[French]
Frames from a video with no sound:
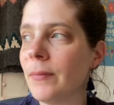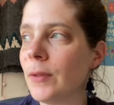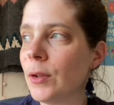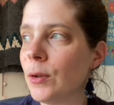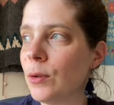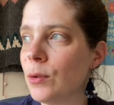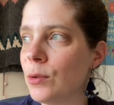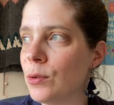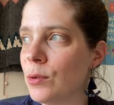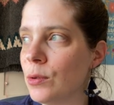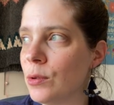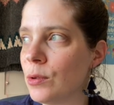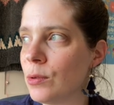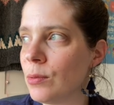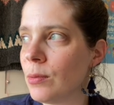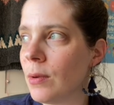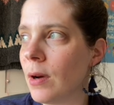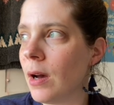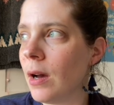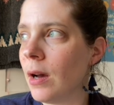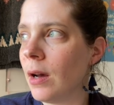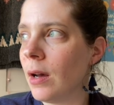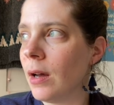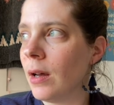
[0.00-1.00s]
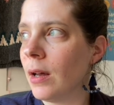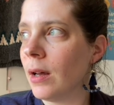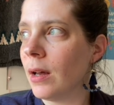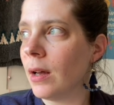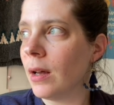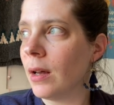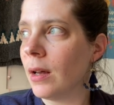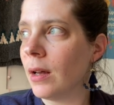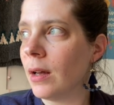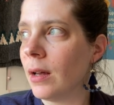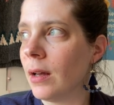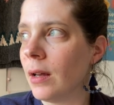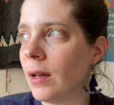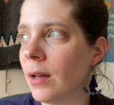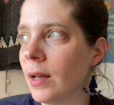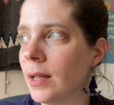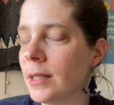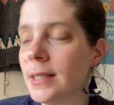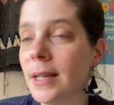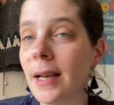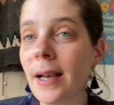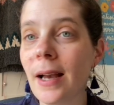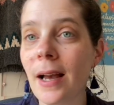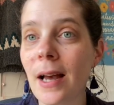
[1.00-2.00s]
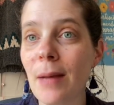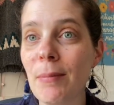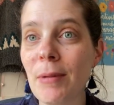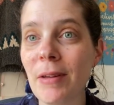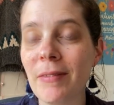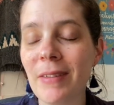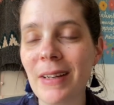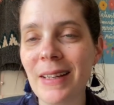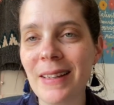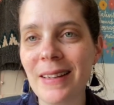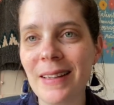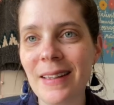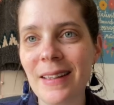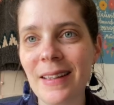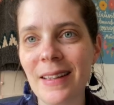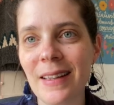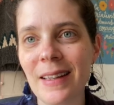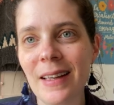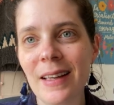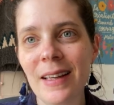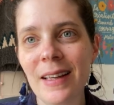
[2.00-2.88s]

que ce soit un, diagramme avec des,